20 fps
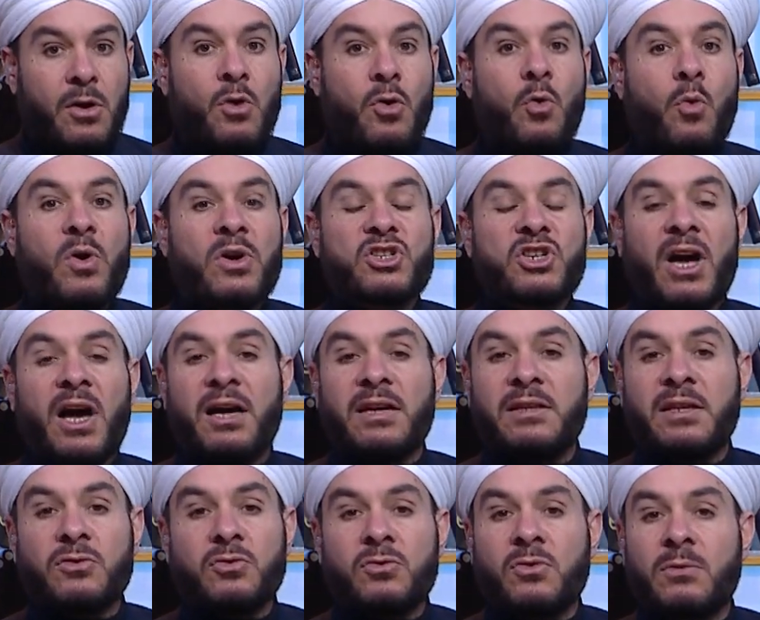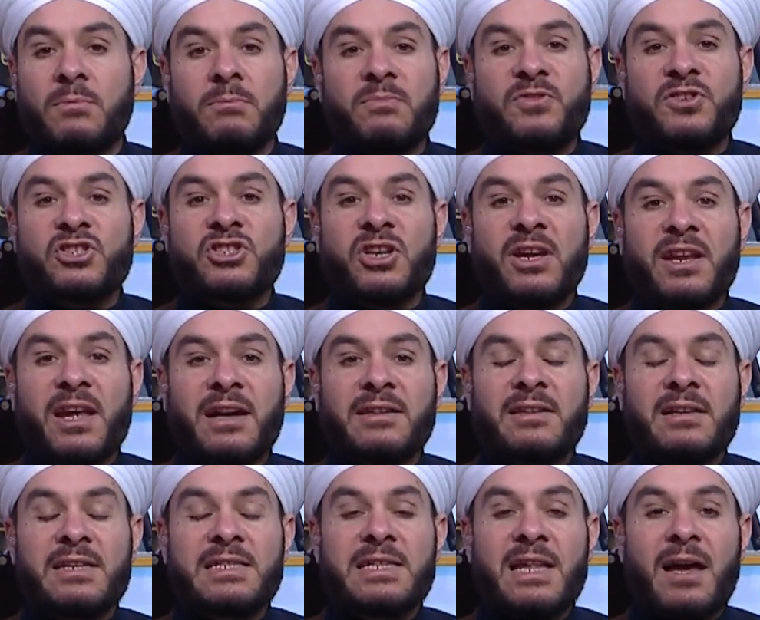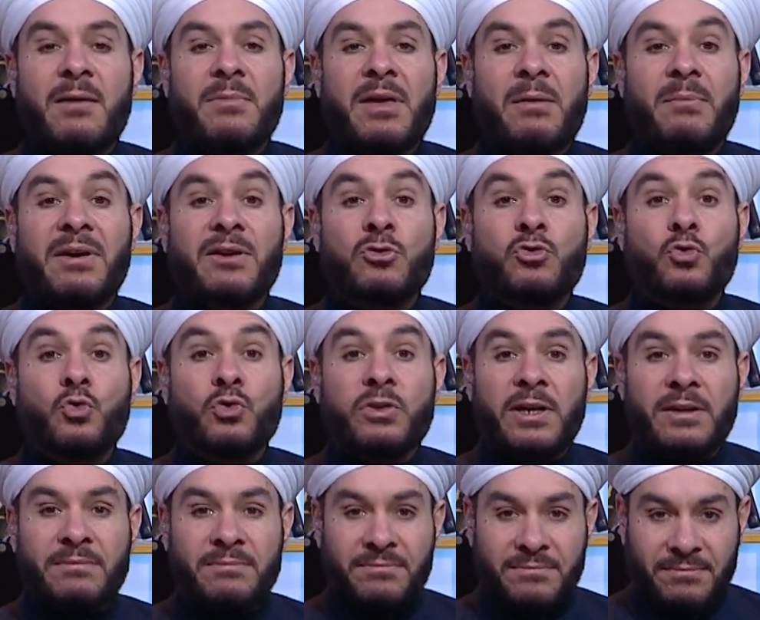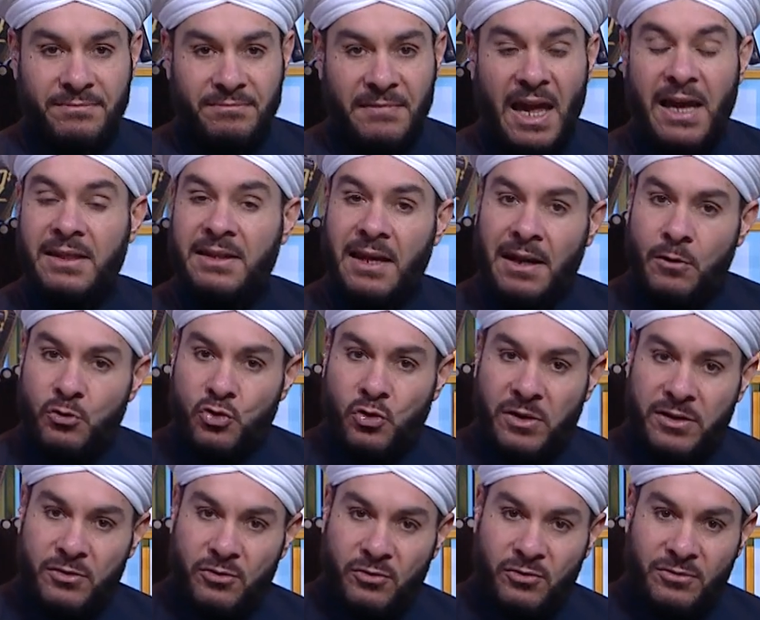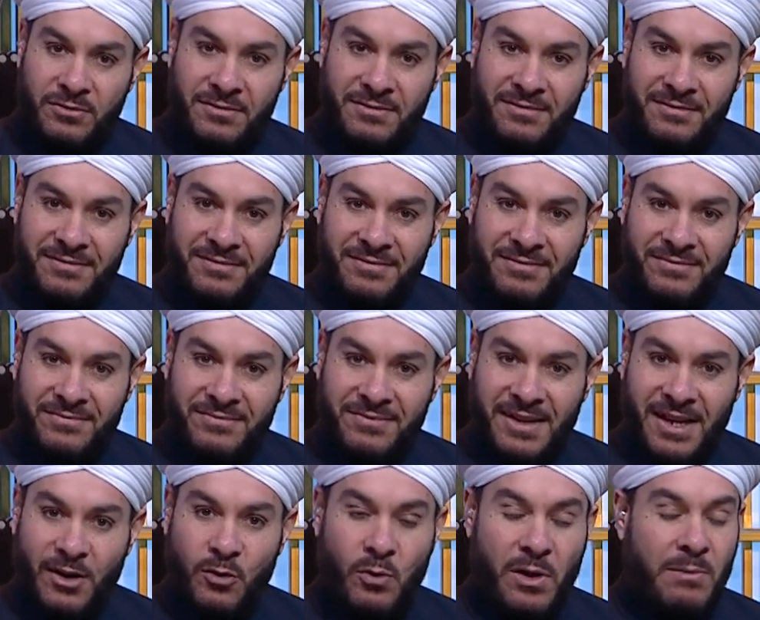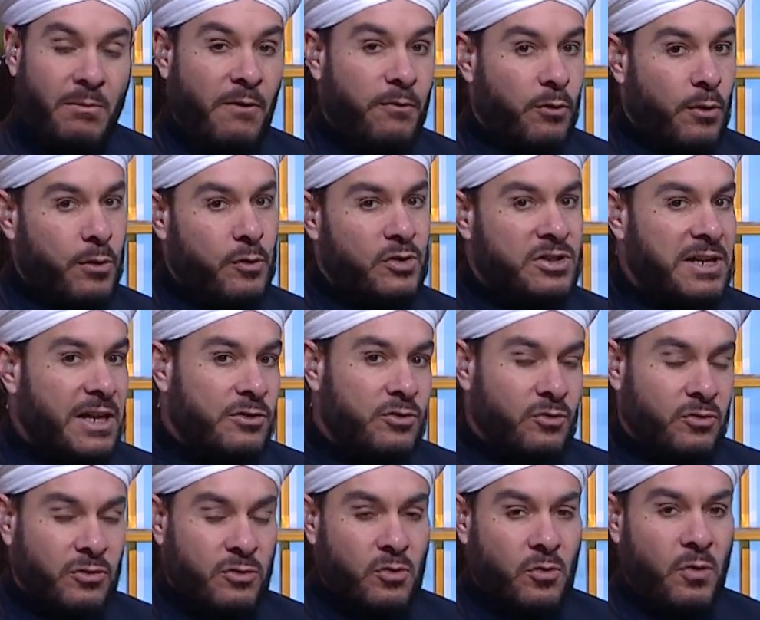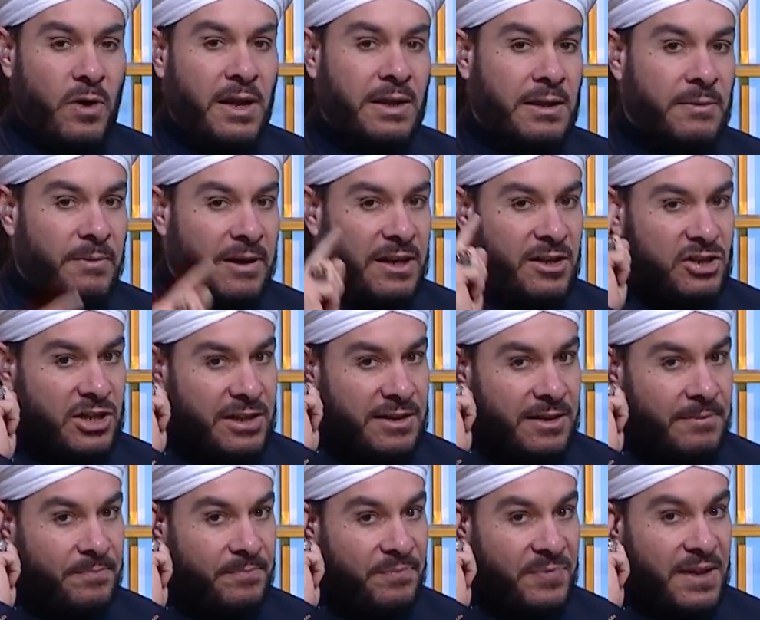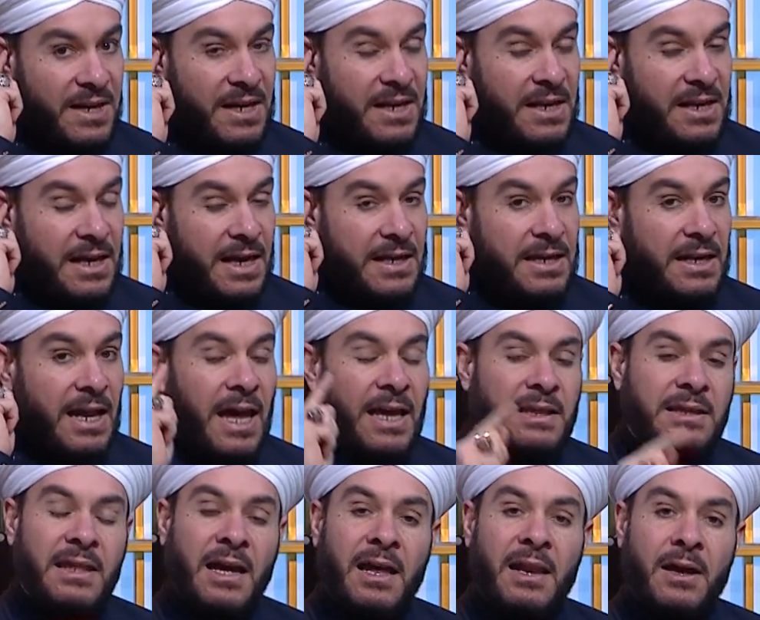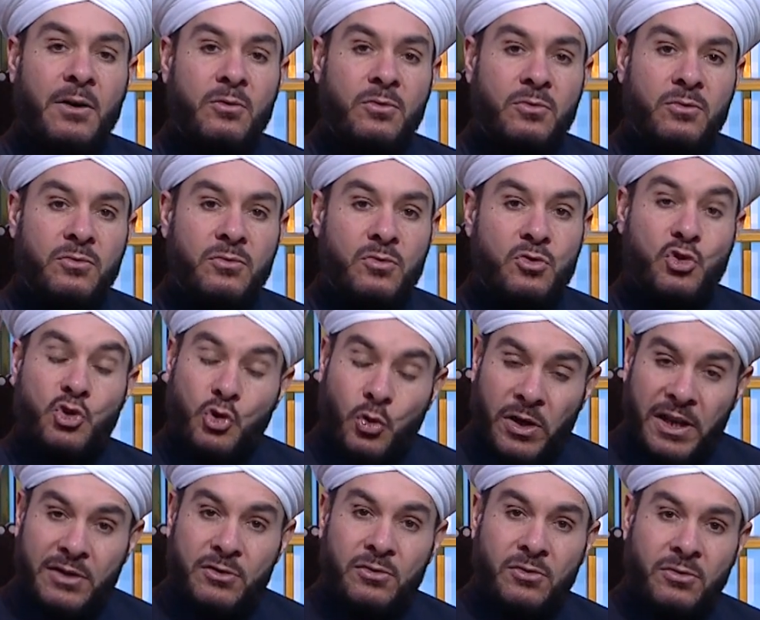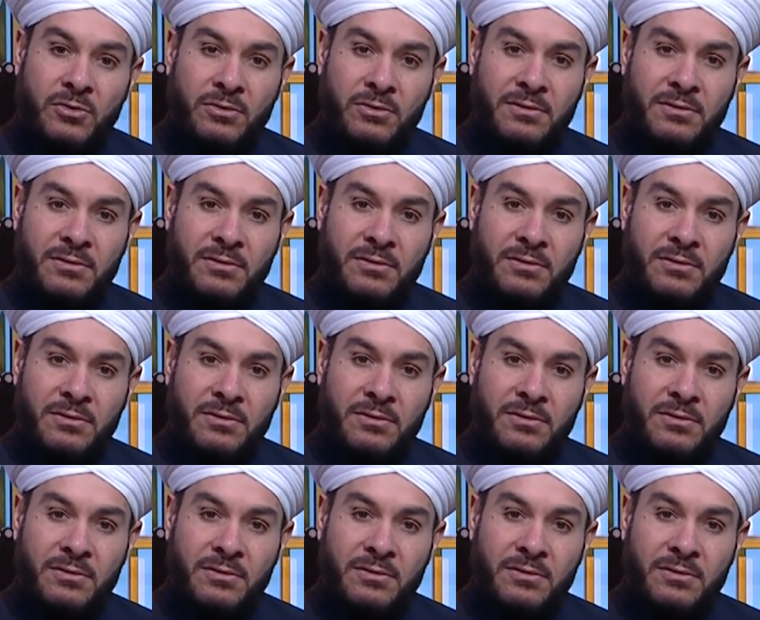وشهادتكم في الشريعه الاسلاميه مردوده حتى لو جلدوا يعني المفروض يجلدون كل واحد 80 جلده لكن حتى لو جلدوا